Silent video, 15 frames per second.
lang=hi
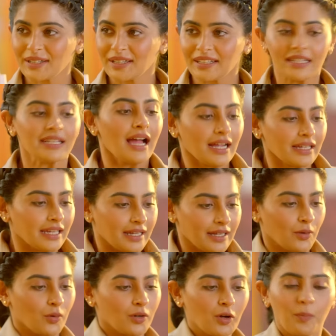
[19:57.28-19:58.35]
नहीं यहाँ
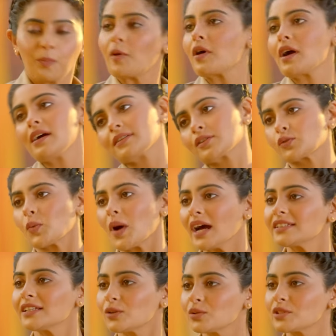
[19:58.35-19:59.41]
के गोलगप्पों का
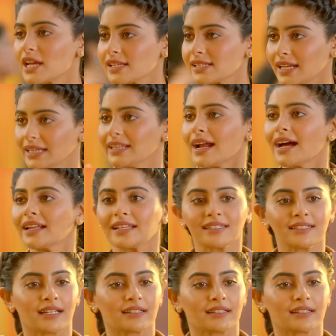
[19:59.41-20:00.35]
स्वाद ही कुछ ऐसा कि रहा नहीं